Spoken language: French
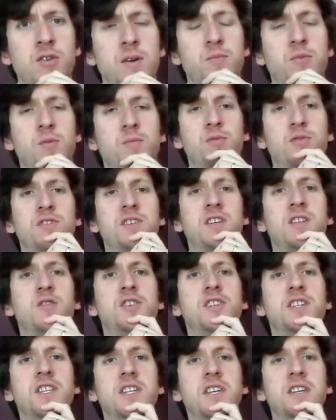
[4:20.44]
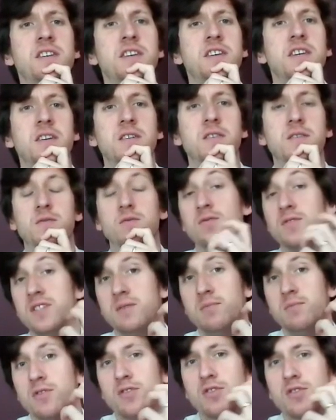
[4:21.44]
a proposé dans le JDD euh, donc
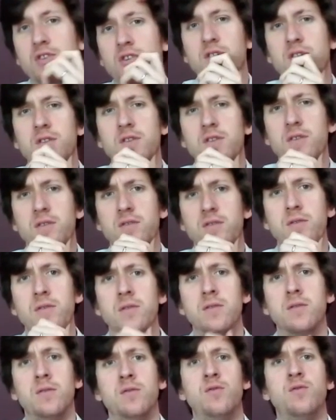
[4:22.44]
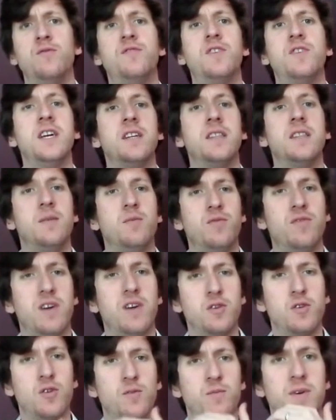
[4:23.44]
dimanche d'ouvrir des
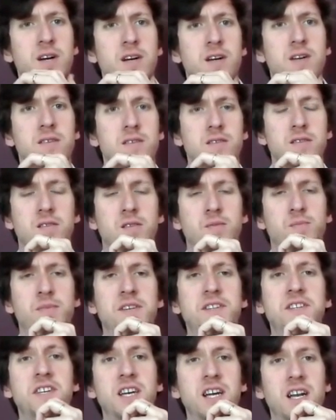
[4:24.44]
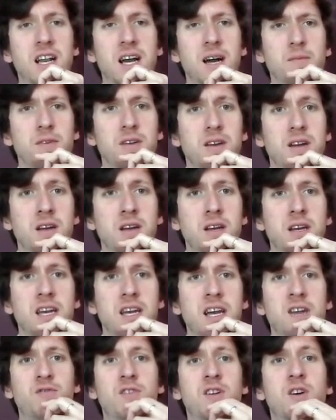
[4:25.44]
boulevards urbains en pistes cyclables.
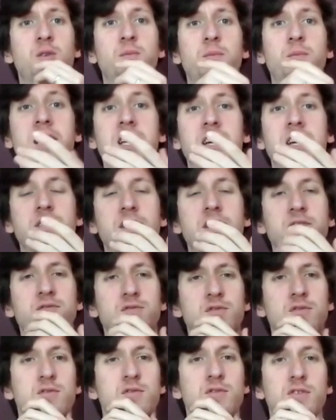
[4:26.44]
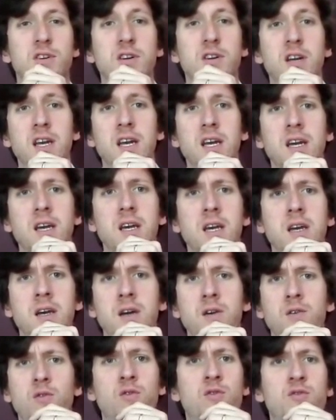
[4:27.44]
Elle voulait en parler avec vous.
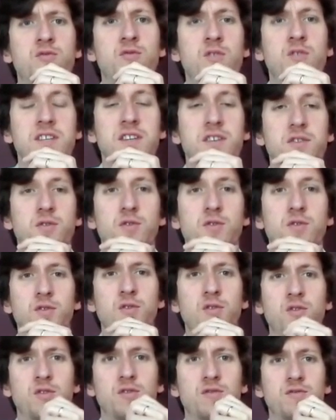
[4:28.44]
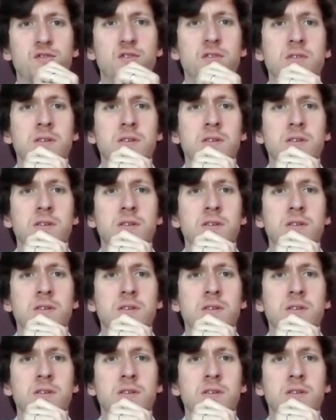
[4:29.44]
Où en sont les discussions entre vous